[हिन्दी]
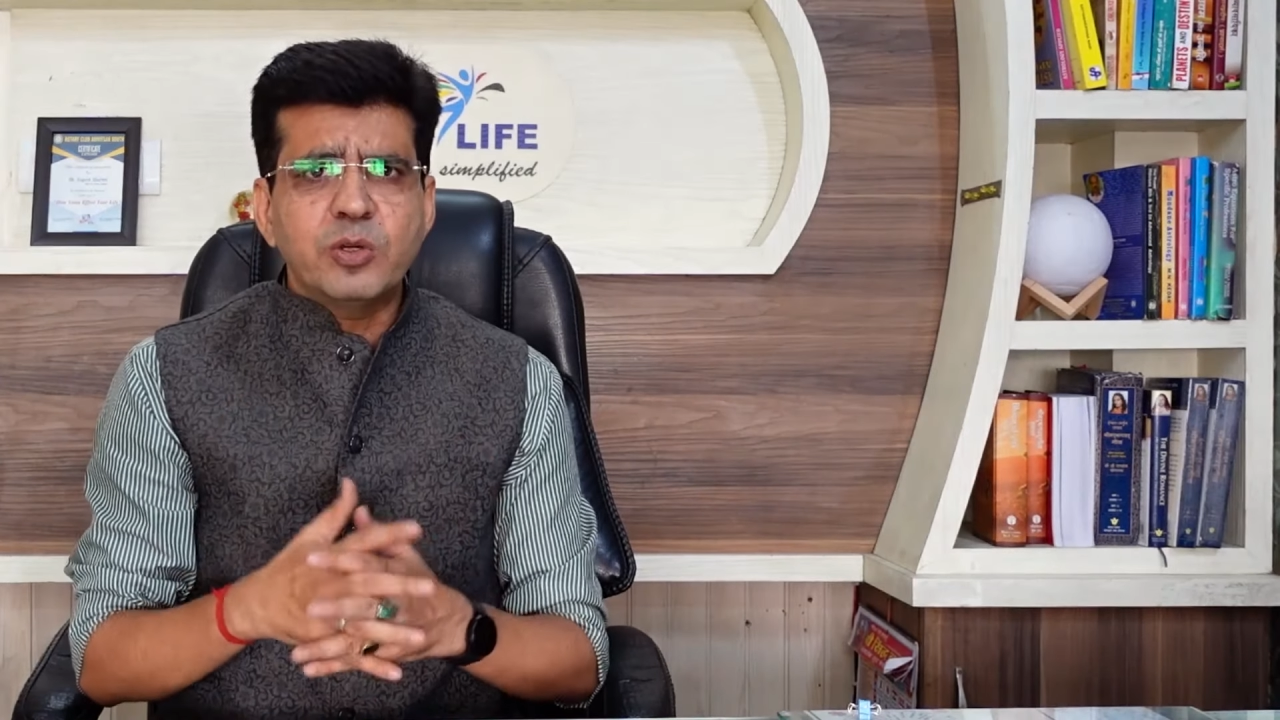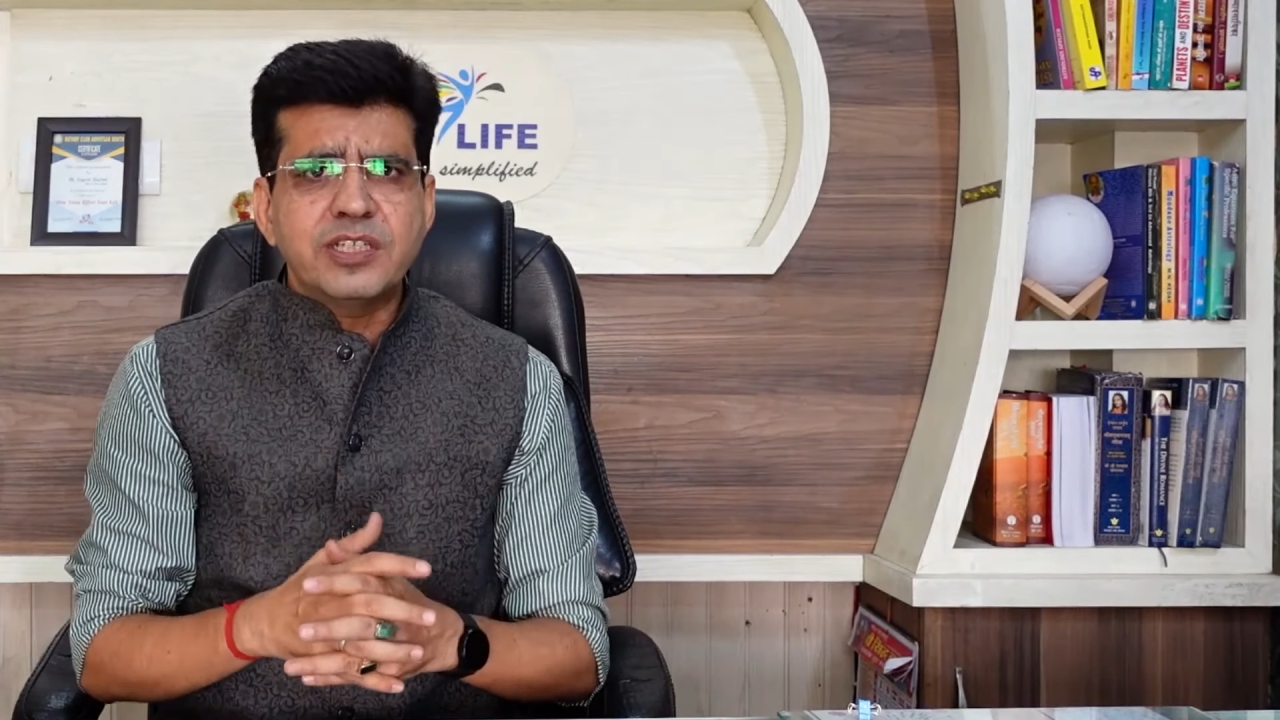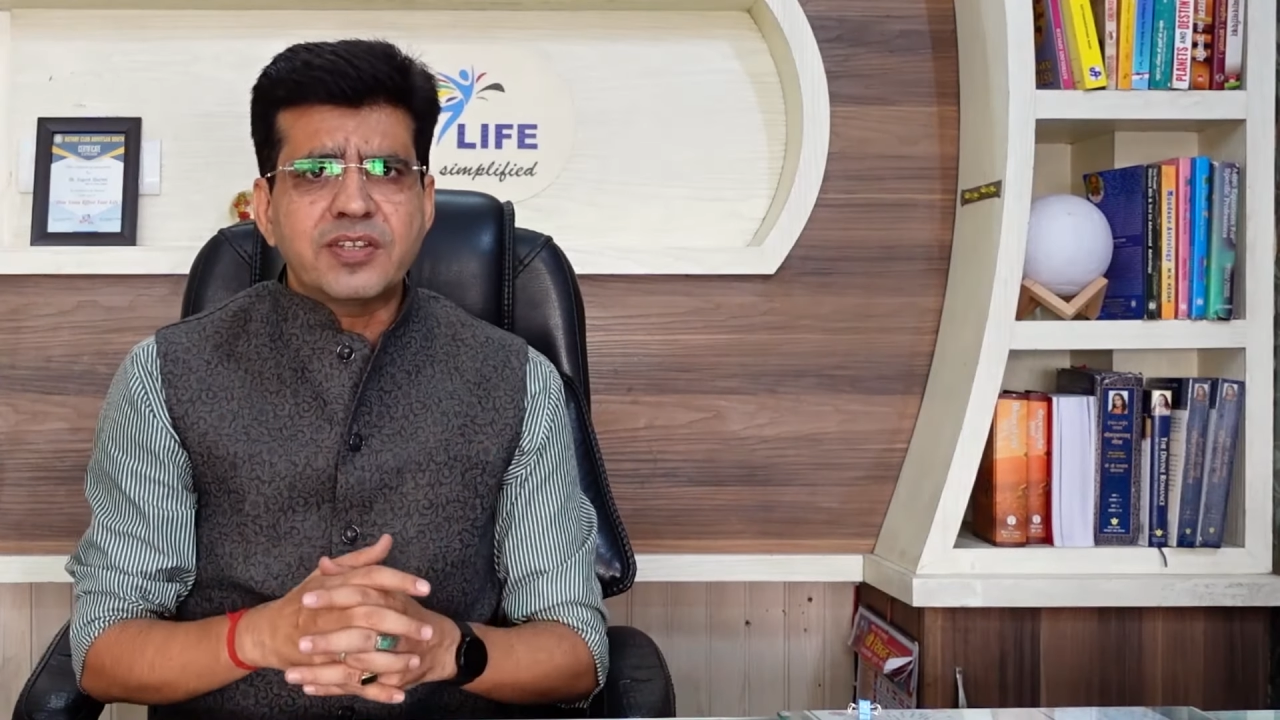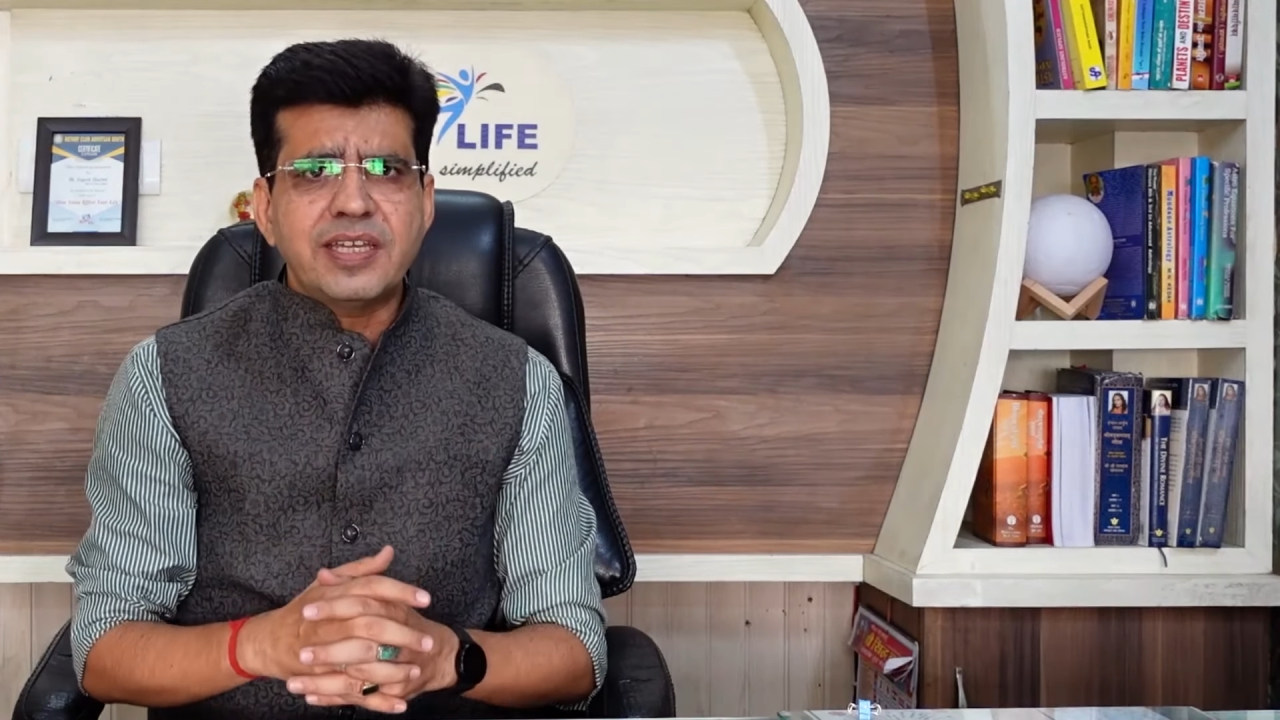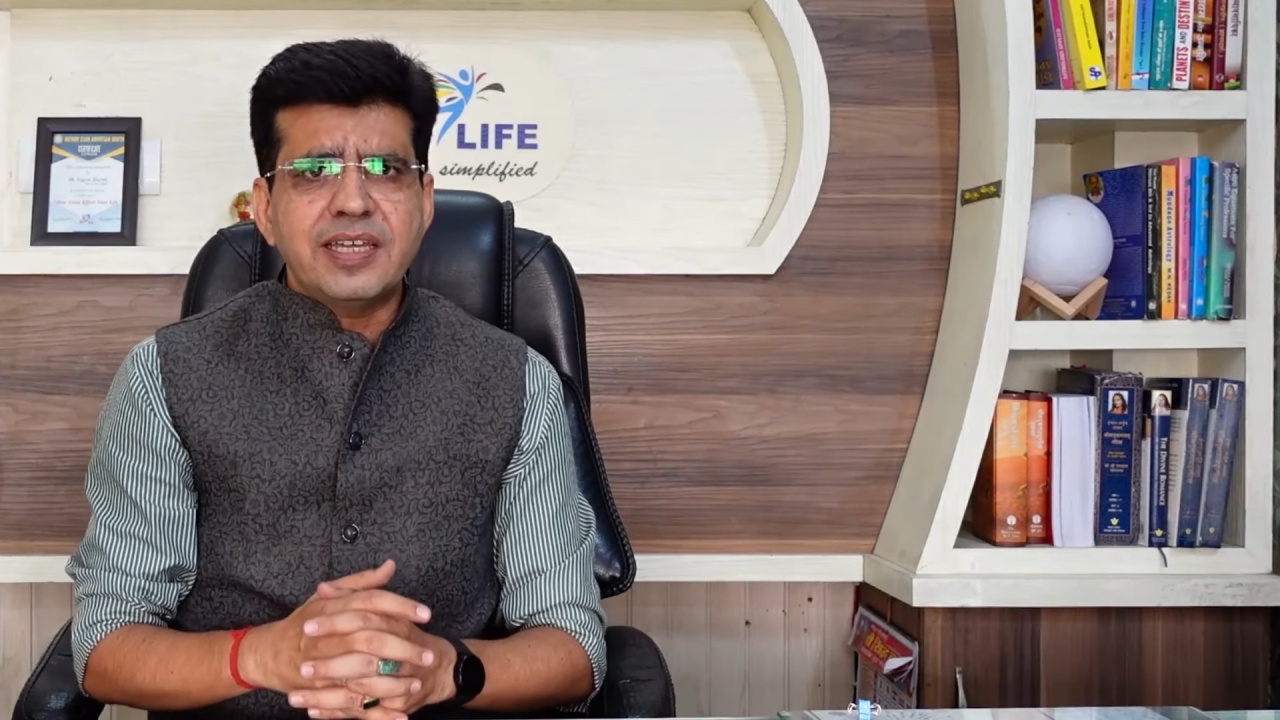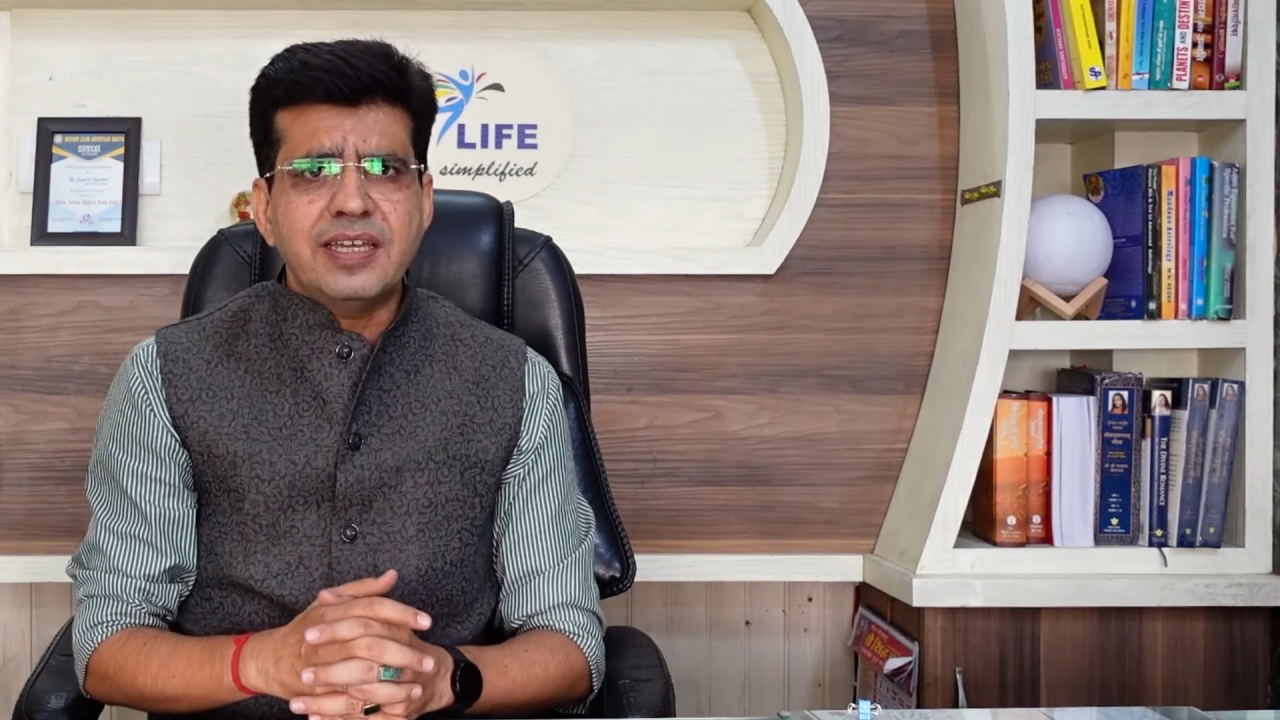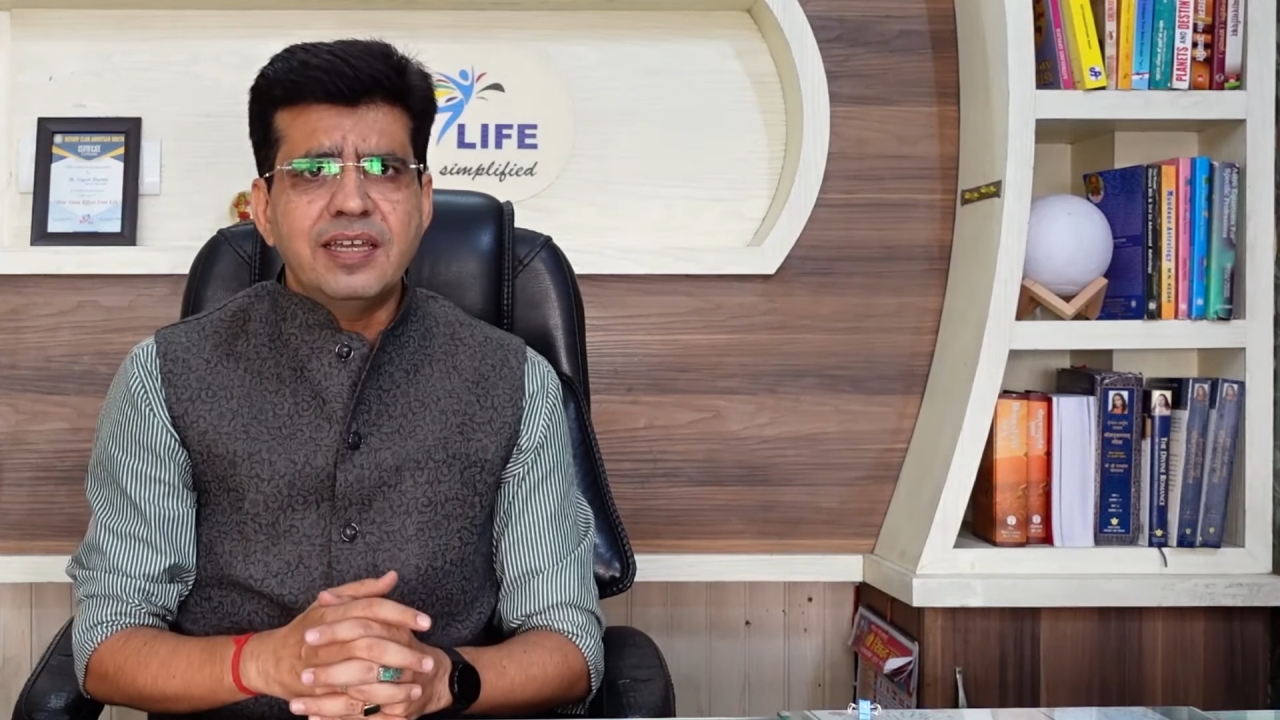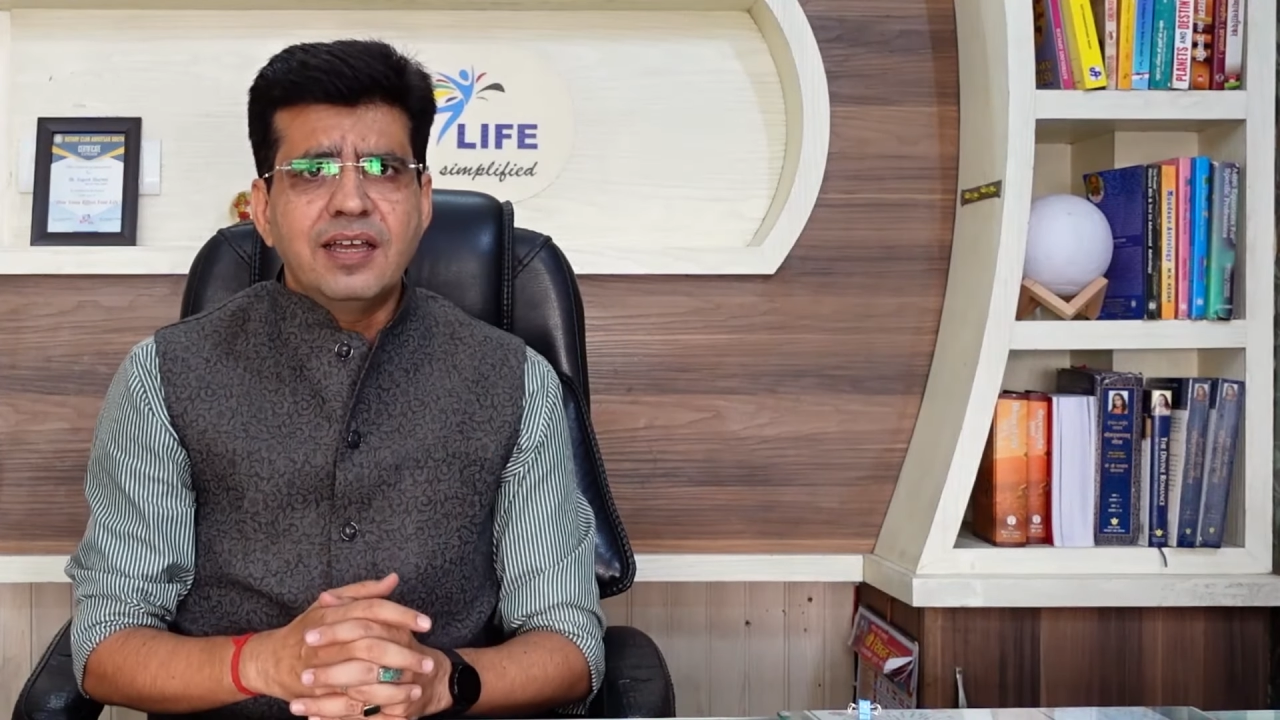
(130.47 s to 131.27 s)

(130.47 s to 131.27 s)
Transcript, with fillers: हो जाते हैं